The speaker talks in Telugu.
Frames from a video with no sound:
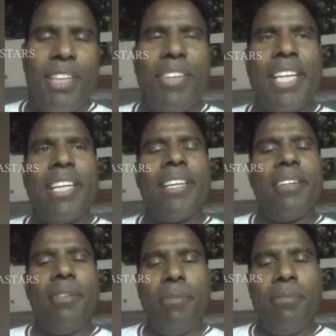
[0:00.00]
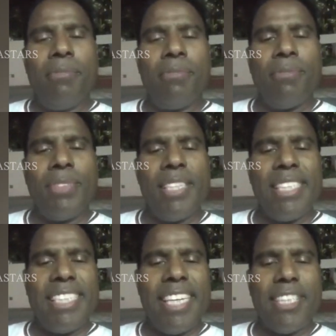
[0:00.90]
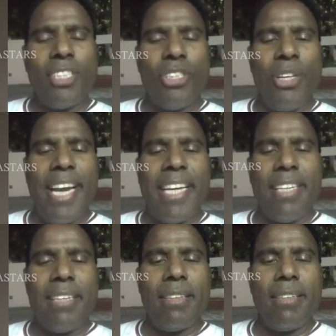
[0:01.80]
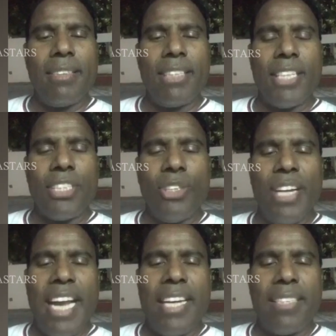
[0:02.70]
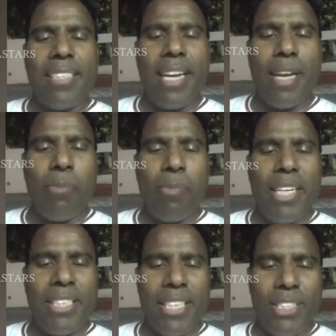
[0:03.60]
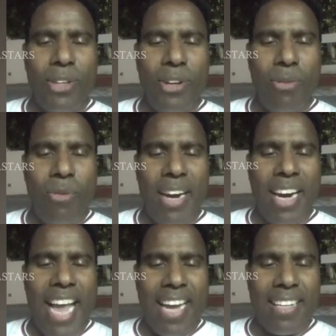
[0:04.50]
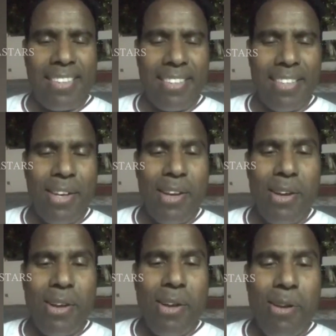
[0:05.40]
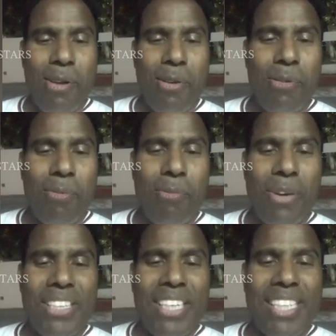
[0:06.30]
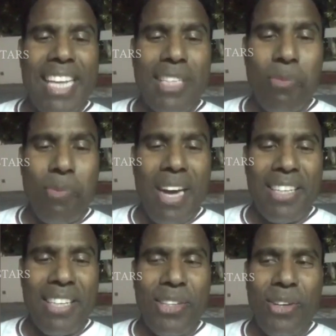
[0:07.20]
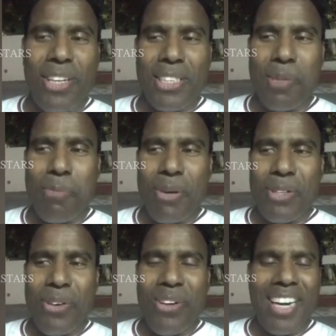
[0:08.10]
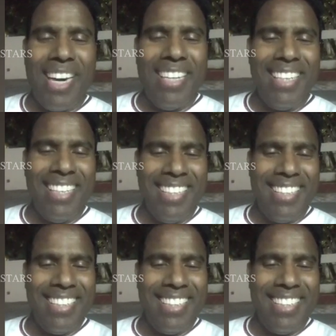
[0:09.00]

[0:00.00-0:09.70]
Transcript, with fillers: ఈవినింగ్ సిక్స్ టు ఎయిట్ సిక్స్ టు నైన్ సెటిల్ ప్లే చేసిన వాళ్ళు వన్ ల్యాక్ ప్రజాశాంతి పార్టీ డొనేషన్ పట్టుకొని రండి